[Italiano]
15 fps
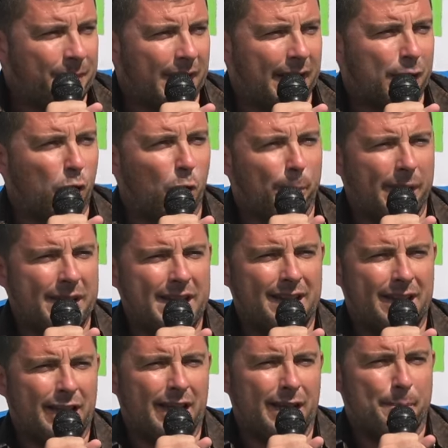che in compagnia
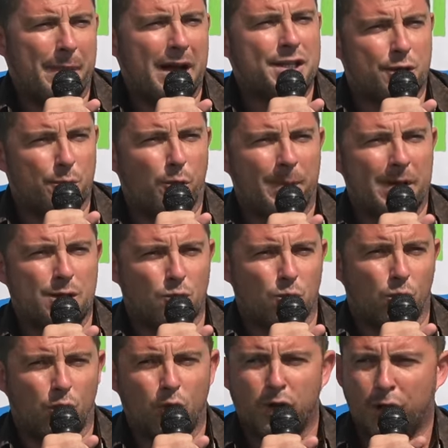di Massimo
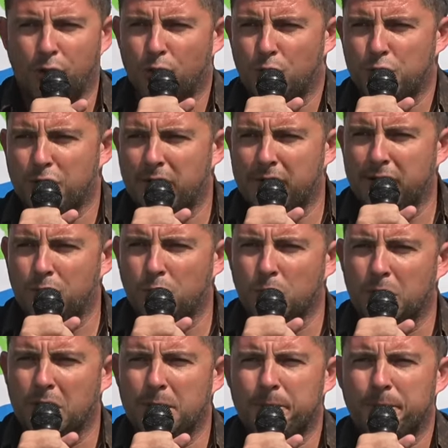Mazzucco, che conoscerete
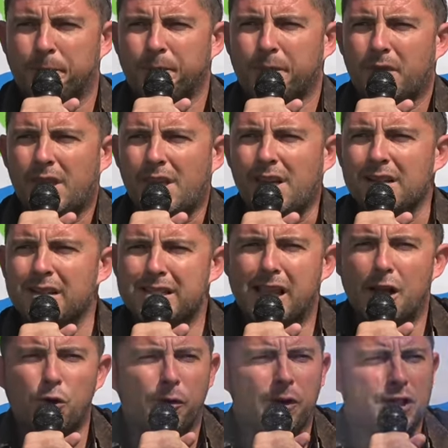tutti, stanno